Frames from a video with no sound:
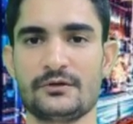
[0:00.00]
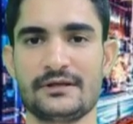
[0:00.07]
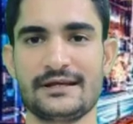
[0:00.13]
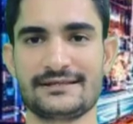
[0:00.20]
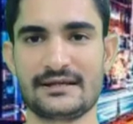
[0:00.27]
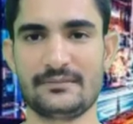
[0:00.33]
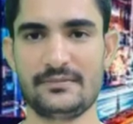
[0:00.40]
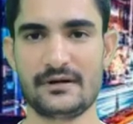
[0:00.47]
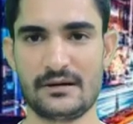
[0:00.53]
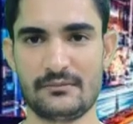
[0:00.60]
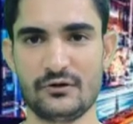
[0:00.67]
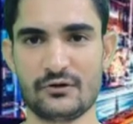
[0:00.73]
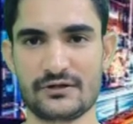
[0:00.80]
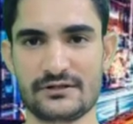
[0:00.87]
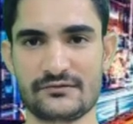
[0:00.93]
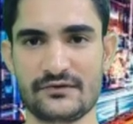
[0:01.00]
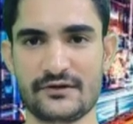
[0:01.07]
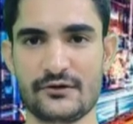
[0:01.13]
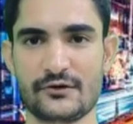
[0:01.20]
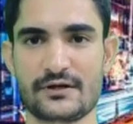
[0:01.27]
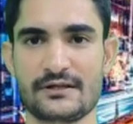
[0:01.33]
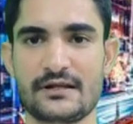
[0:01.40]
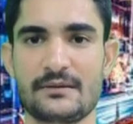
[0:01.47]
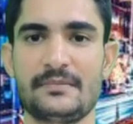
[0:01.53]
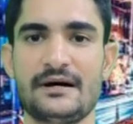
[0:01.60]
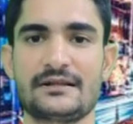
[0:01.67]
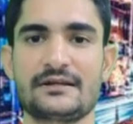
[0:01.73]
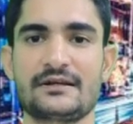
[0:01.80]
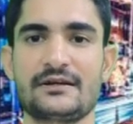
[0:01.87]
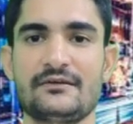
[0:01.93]
ये सब हम लोग इस वीडियो के अंदर
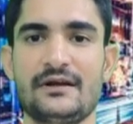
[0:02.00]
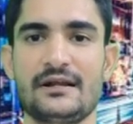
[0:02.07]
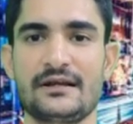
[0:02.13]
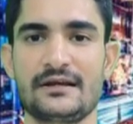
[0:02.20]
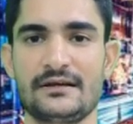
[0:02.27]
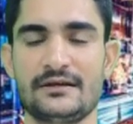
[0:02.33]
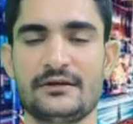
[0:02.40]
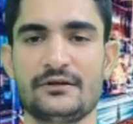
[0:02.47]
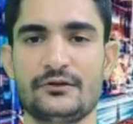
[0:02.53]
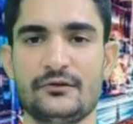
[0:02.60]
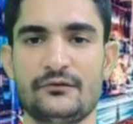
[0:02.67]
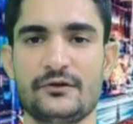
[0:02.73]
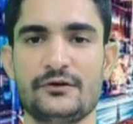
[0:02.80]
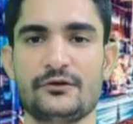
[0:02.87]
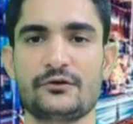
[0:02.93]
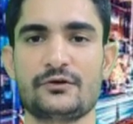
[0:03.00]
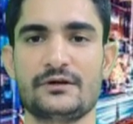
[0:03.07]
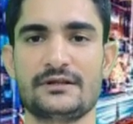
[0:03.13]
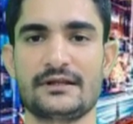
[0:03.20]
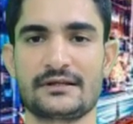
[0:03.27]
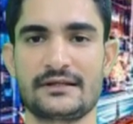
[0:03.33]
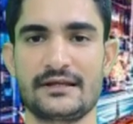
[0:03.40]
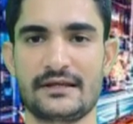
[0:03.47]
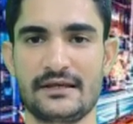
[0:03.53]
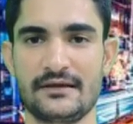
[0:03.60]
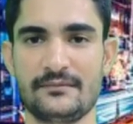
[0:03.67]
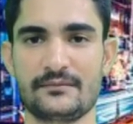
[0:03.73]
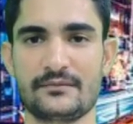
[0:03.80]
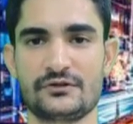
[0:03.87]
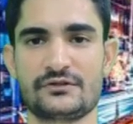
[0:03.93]
बात करने वाले हैं तो वीडियो को अंत तक
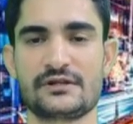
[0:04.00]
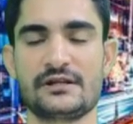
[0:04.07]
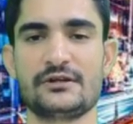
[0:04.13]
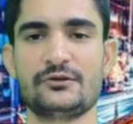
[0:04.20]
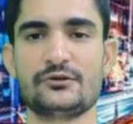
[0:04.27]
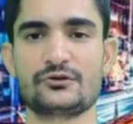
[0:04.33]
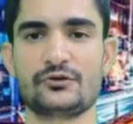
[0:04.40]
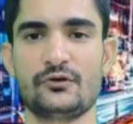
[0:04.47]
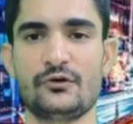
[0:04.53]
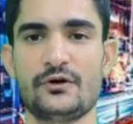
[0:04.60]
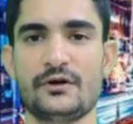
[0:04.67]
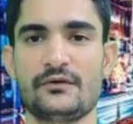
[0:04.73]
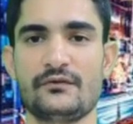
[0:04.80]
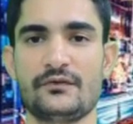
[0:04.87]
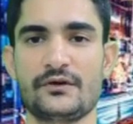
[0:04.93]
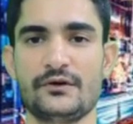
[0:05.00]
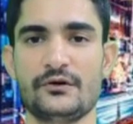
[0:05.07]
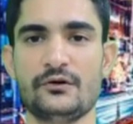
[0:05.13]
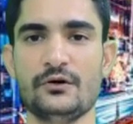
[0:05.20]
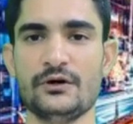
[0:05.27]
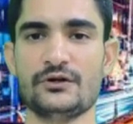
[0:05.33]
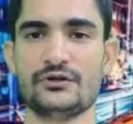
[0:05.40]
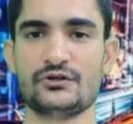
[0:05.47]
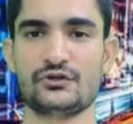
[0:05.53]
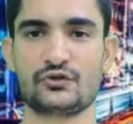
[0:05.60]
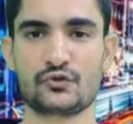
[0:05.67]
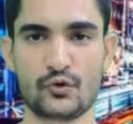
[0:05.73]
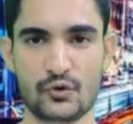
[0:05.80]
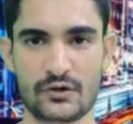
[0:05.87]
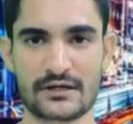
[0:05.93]
देखिए तो चलिए दोस्तों वीडियो
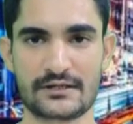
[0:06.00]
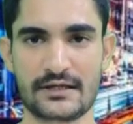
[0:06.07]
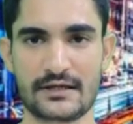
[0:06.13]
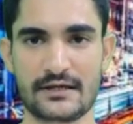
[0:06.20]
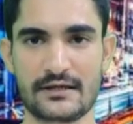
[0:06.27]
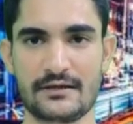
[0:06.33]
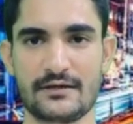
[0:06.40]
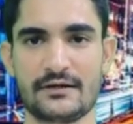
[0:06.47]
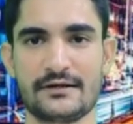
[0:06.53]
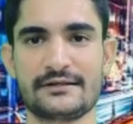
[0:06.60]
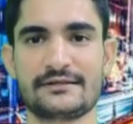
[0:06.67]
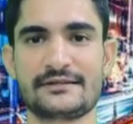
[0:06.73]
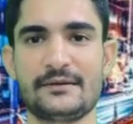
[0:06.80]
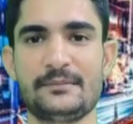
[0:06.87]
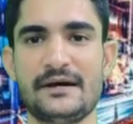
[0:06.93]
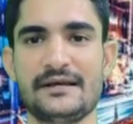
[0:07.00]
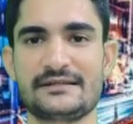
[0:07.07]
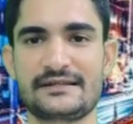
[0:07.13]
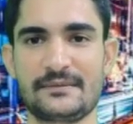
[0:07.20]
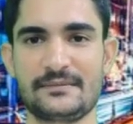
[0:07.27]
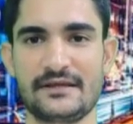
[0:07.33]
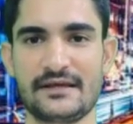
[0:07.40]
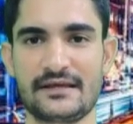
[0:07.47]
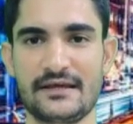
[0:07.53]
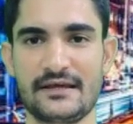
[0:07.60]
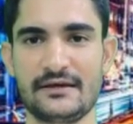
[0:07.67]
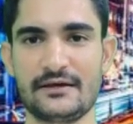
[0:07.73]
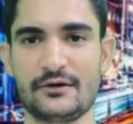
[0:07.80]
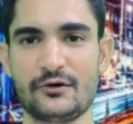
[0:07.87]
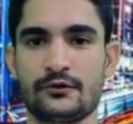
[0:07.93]
शुरू करते हैं स्टेप बाय स्टेप
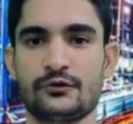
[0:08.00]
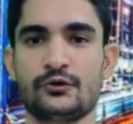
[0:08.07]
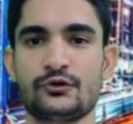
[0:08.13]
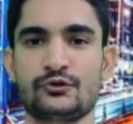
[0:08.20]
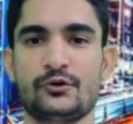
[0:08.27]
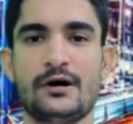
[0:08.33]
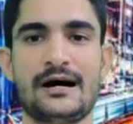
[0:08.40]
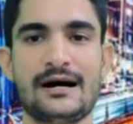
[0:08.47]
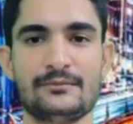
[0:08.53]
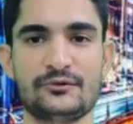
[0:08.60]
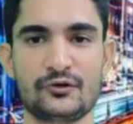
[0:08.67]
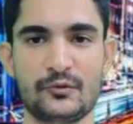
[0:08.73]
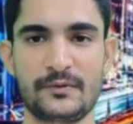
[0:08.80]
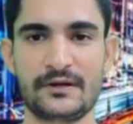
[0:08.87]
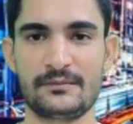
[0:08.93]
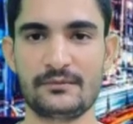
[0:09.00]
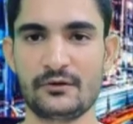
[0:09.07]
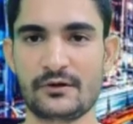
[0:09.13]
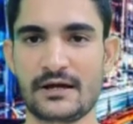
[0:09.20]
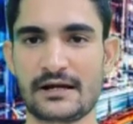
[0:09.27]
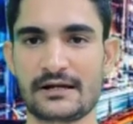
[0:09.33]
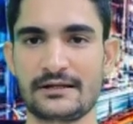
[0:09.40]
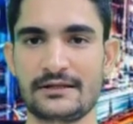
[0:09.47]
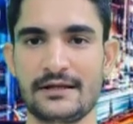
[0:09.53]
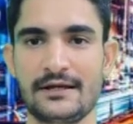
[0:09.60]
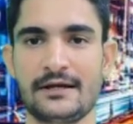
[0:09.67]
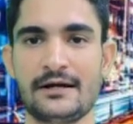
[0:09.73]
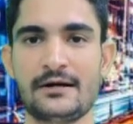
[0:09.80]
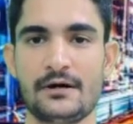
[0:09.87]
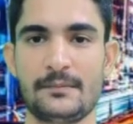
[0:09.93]
देखिए तो दोस्तों आमतौर पर हम लोग क्या करते
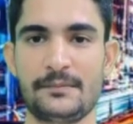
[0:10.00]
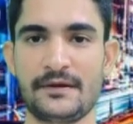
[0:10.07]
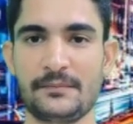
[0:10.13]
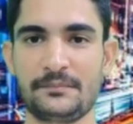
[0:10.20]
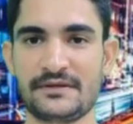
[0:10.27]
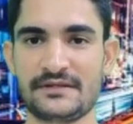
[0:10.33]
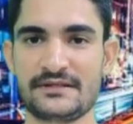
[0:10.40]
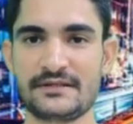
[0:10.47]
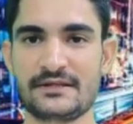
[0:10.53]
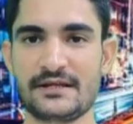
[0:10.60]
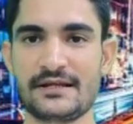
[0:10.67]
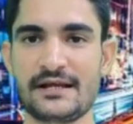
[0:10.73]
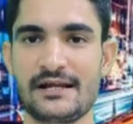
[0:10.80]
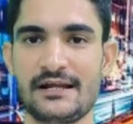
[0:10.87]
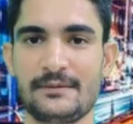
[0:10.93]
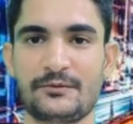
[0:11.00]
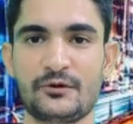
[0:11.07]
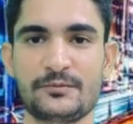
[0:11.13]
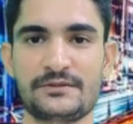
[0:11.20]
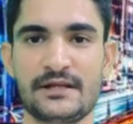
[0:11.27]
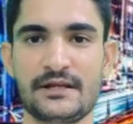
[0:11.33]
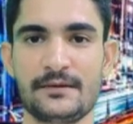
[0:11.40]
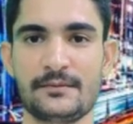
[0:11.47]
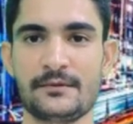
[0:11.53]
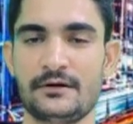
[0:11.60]
हैं अपने पीसी से या लैपटॉप से